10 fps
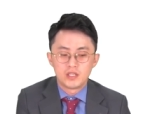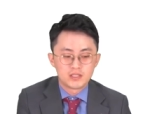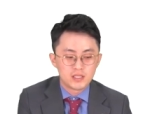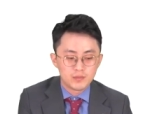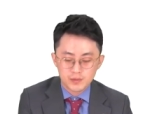
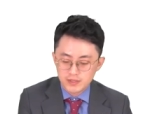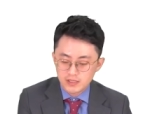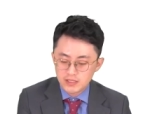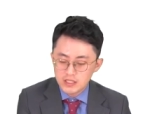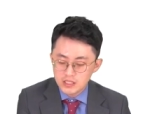세법상
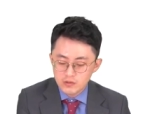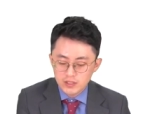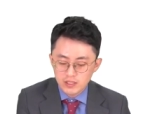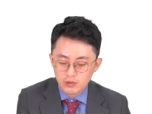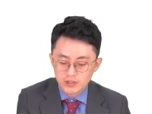
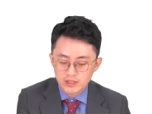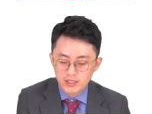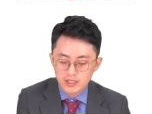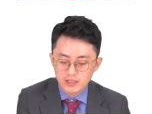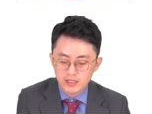실질과세
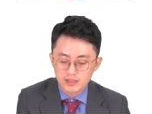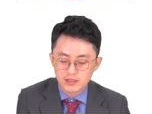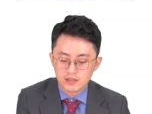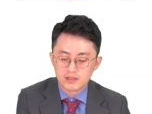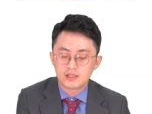원칙에
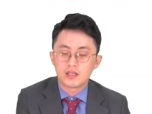따라서